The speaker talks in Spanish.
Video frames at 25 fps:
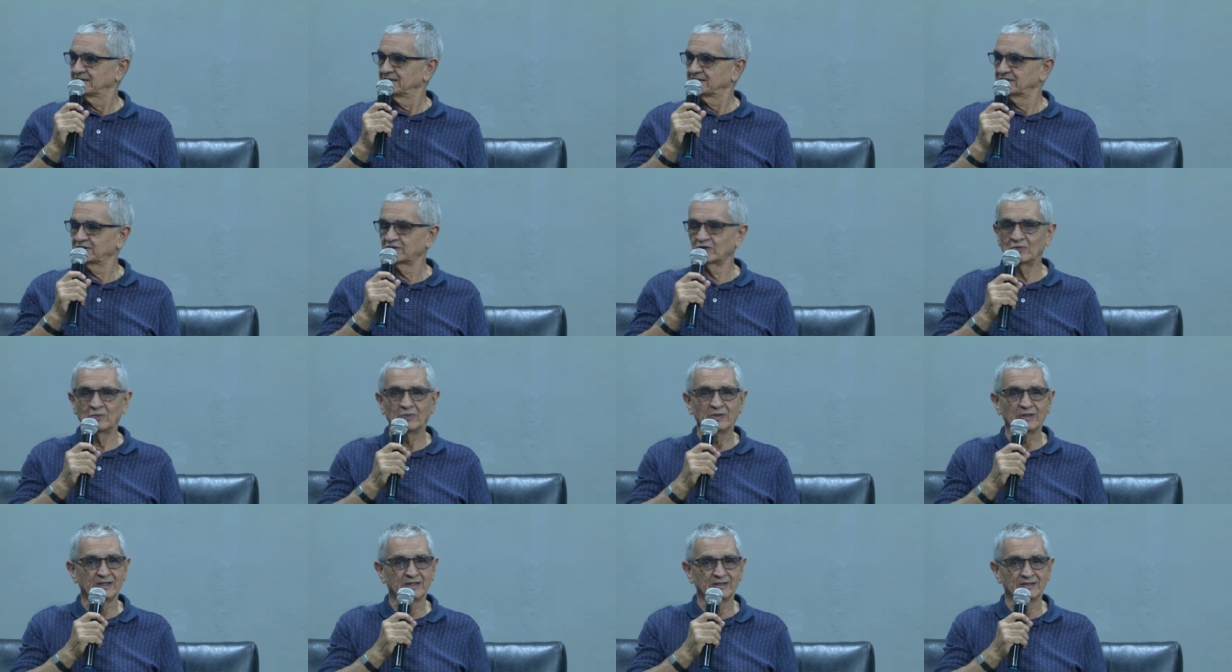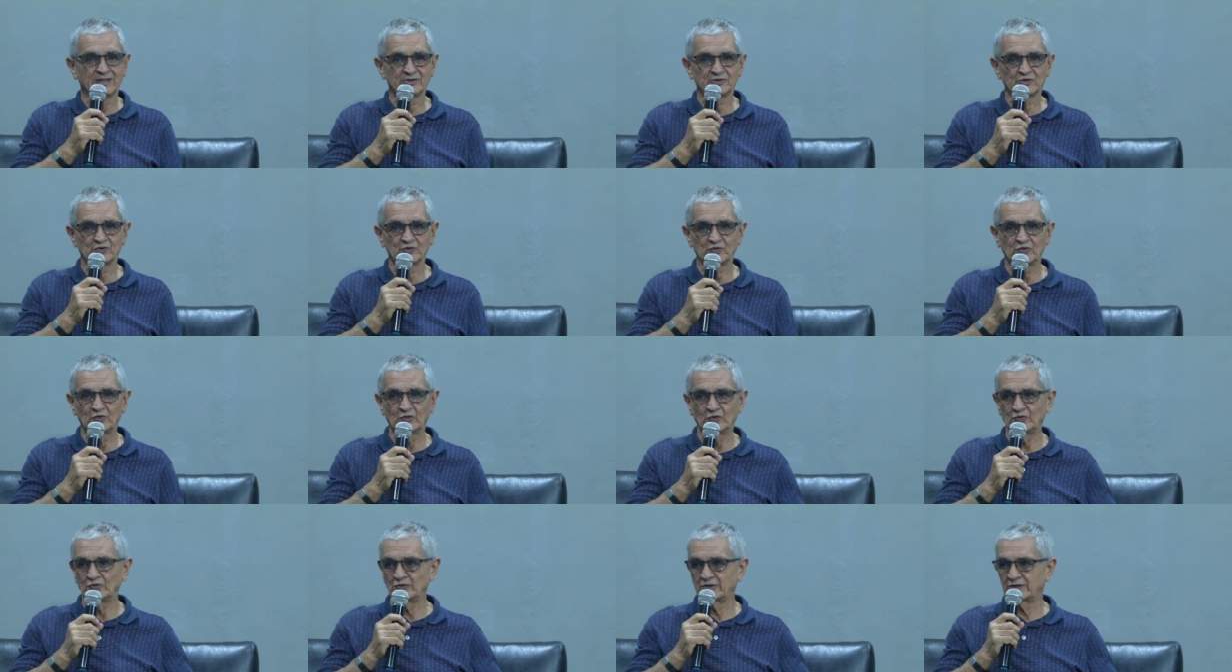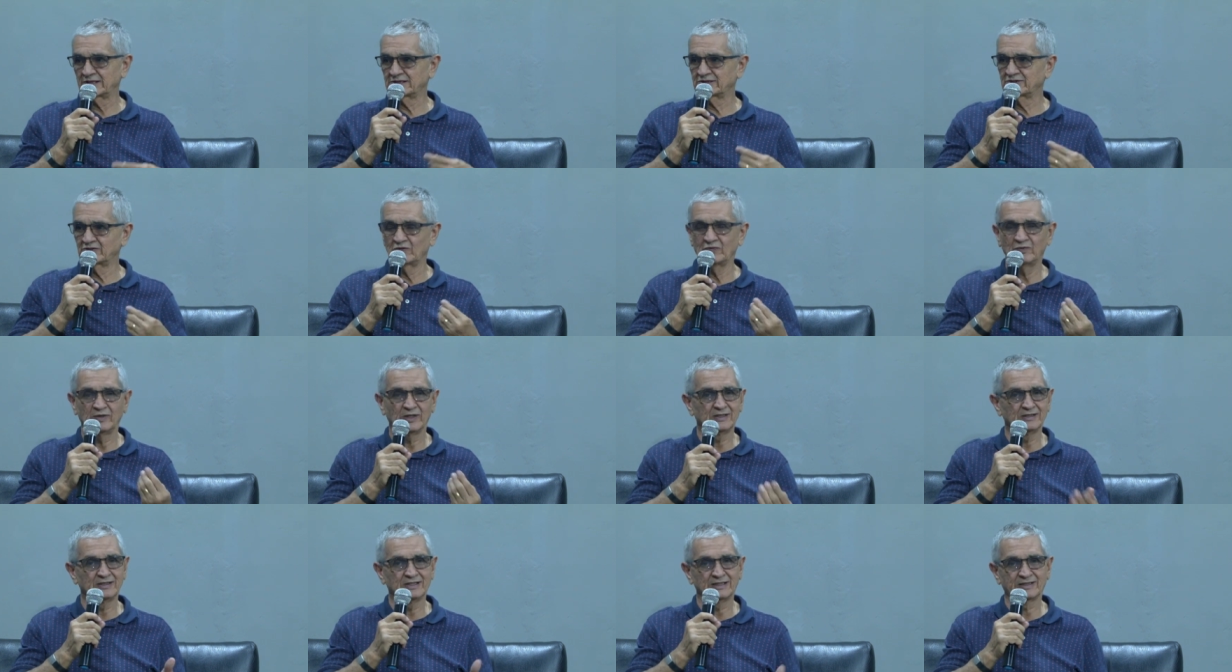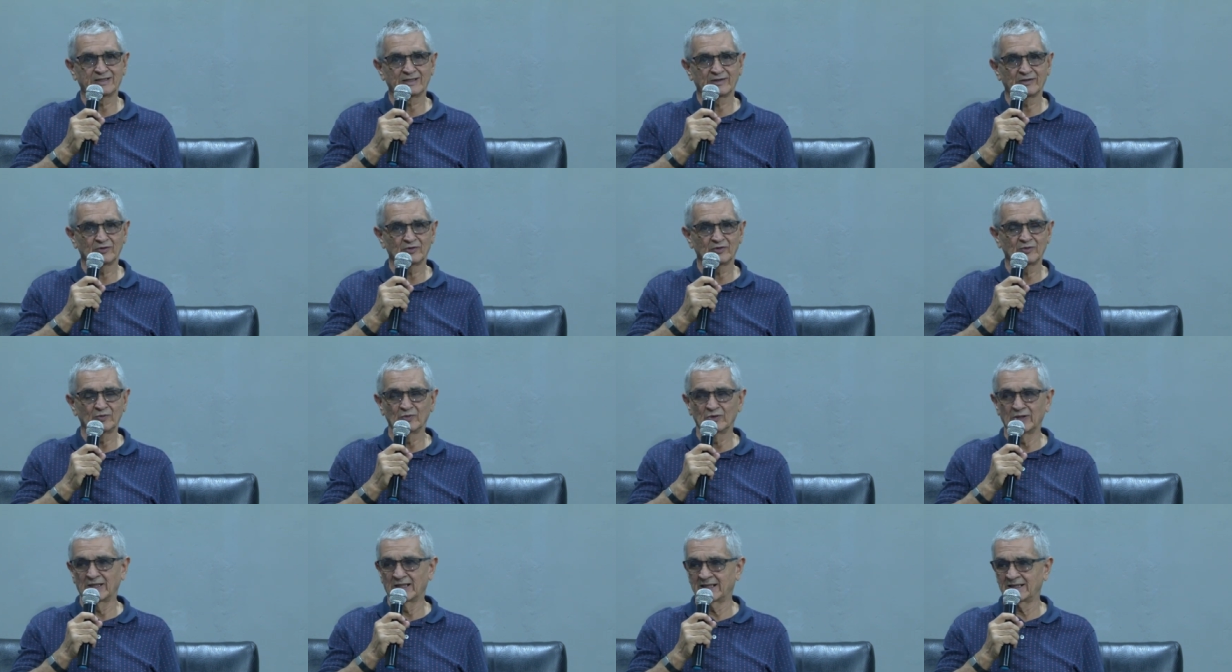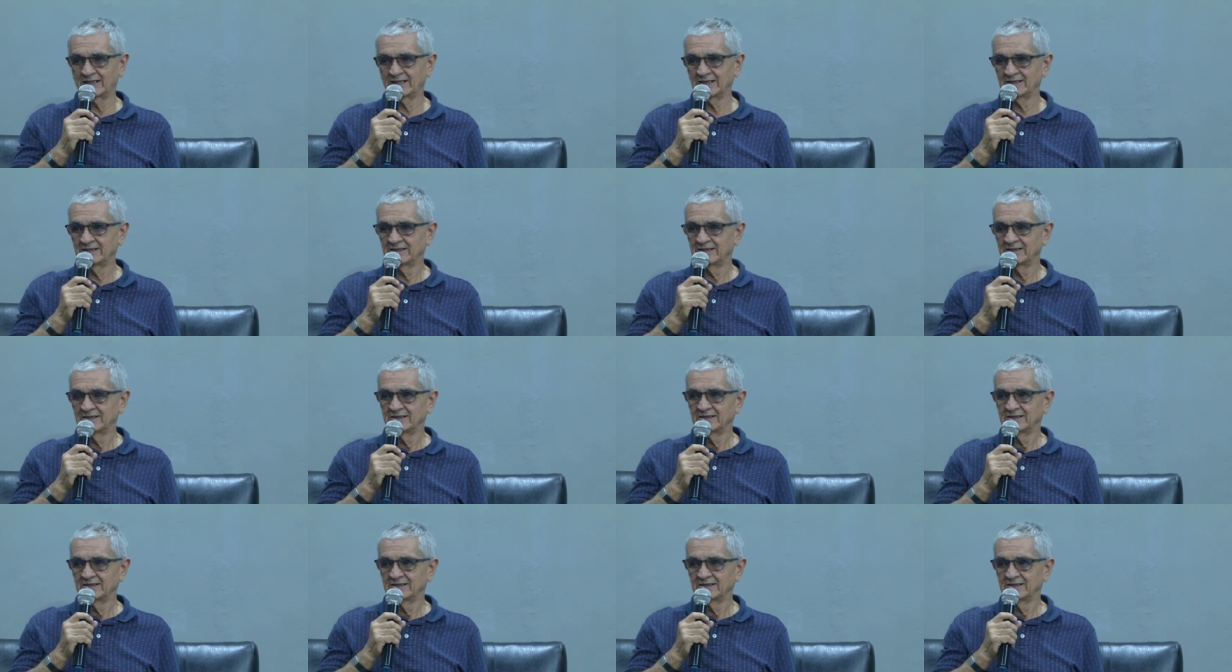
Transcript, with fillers: se olvidan de sus juntas, se olvidan del trabajo comunal,